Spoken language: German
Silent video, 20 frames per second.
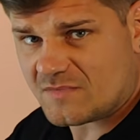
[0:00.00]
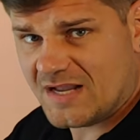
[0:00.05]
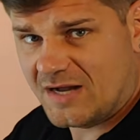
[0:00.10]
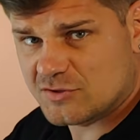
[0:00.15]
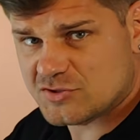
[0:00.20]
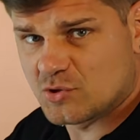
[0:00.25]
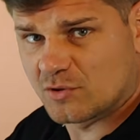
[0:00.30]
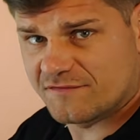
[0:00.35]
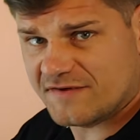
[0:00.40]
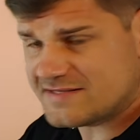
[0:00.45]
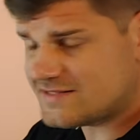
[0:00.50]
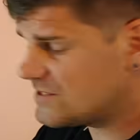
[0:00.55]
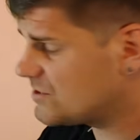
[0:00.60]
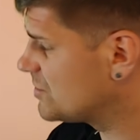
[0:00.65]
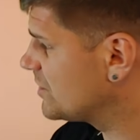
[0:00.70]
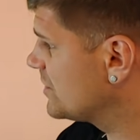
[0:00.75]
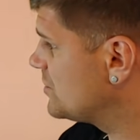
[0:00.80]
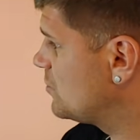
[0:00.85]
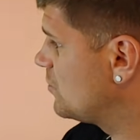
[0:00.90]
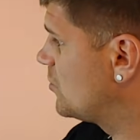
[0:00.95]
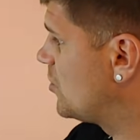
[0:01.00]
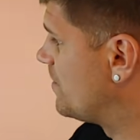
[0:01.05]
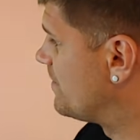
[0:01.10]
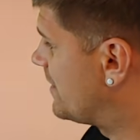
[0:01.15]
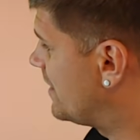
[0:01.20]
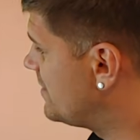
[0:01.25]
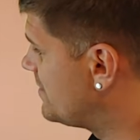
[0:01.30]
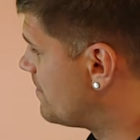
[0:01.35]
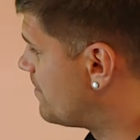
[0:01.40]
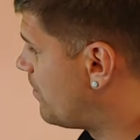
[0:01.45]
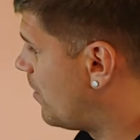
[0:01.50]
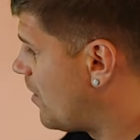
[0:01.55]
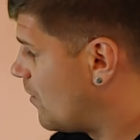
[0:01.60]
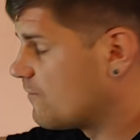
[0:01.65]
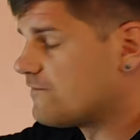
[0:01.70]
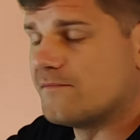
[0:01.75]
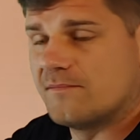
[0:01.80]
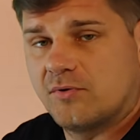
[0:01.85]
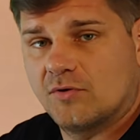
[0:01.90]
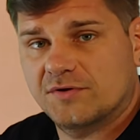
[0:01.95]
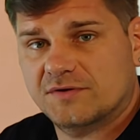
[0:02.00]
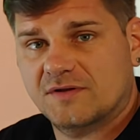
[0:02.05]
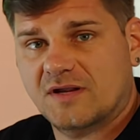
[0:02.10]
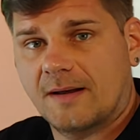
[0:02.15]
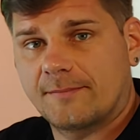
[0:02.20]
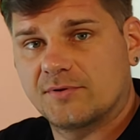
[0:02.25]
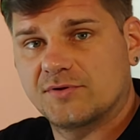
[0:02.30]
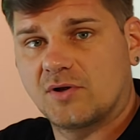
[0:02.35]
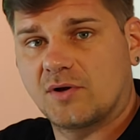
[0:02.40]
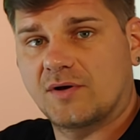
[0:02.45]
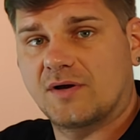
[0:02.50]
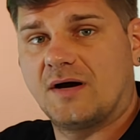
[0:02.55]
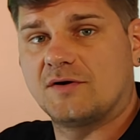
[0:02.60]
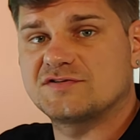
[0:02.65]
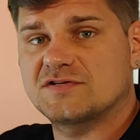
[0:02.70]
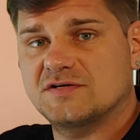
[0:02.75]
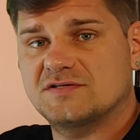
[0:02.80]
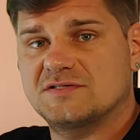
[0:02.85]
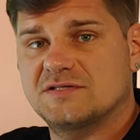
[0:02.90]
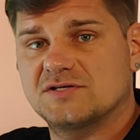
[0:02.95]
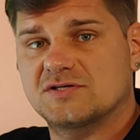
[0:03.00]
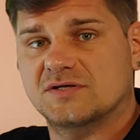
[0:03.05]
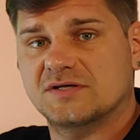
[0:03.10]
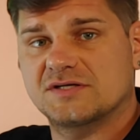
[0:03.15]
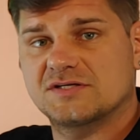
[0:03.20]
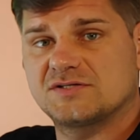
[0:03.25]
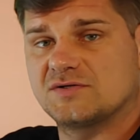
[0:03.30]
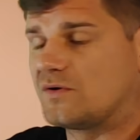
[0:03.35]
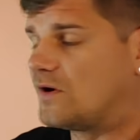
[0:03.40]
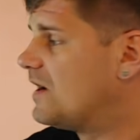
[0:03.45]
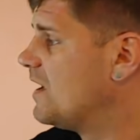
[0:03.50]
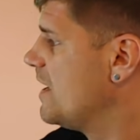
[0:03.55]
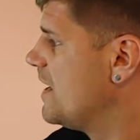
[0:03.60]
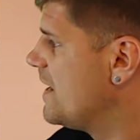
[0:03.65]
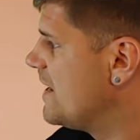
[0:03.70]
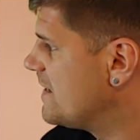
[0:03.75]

aus nordwestlichen Richtung kommt, im, auf dem Boden aber noch aus östlicher Richtung,